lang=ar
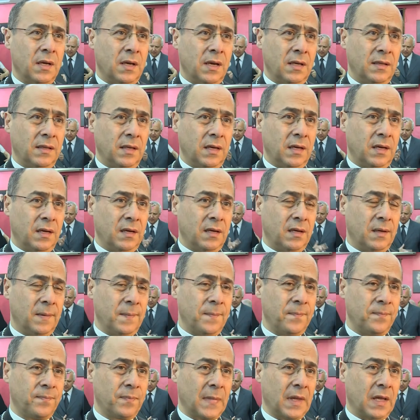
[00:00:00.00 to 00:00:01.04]
قدر
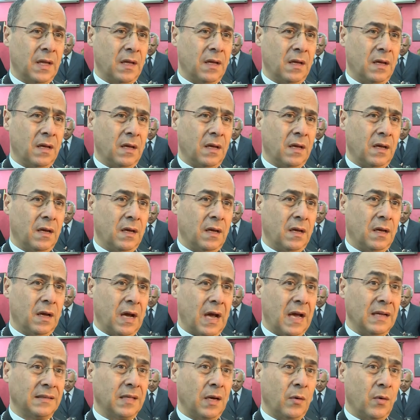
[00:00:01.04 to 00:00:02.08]
آه،
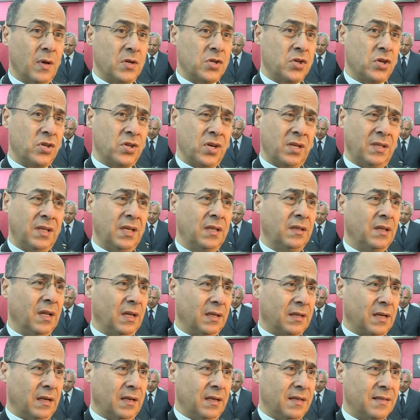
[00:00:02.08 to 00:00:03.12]
عطى وجه جديد
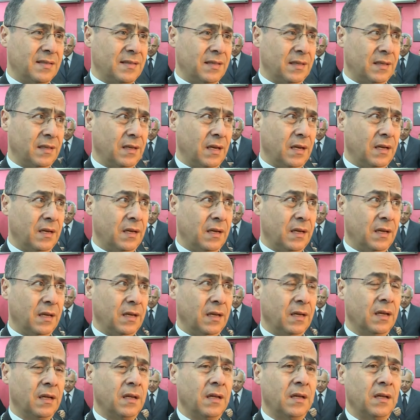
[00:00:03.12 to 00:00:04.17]
للكنيسة
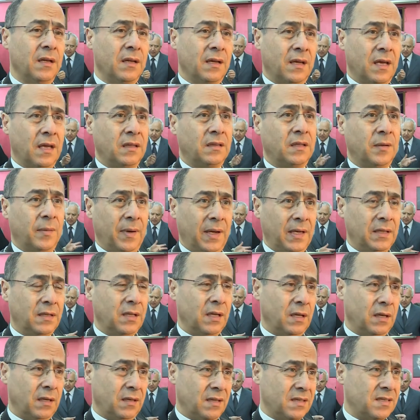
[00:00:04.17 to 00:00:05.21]
يلي كانت
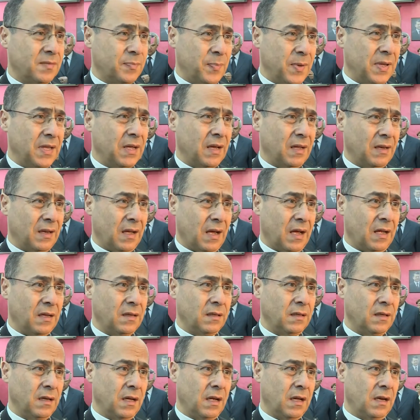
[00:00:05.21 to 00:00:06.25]
بعيدة نسبيا
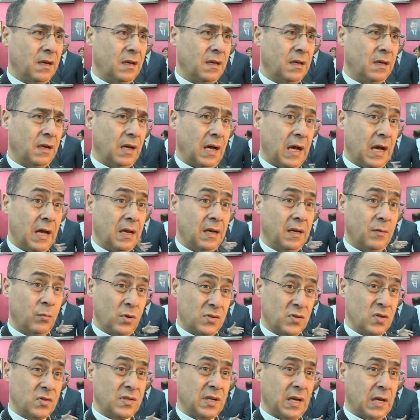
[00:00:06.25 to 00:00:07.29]
عن العالم
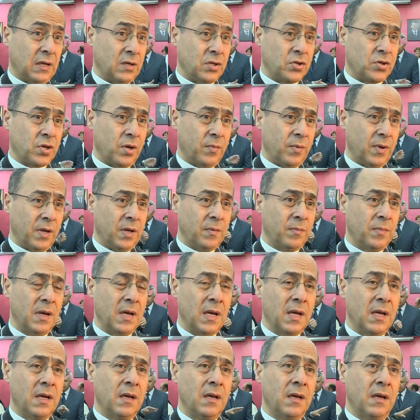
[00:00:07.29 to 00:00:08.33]
وخصوصا عن الشباب
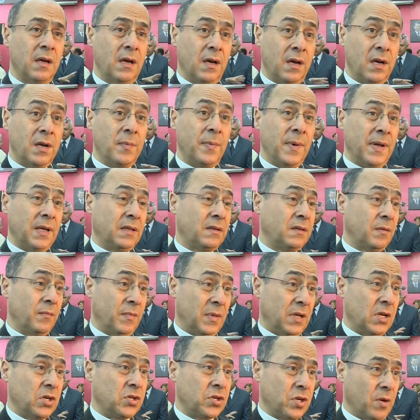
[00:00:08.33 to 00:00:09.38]
قربت
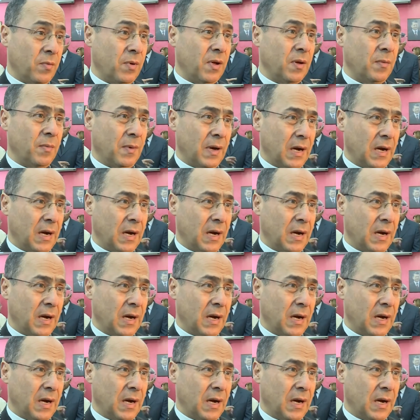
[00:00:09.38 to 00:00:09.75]
من الشباب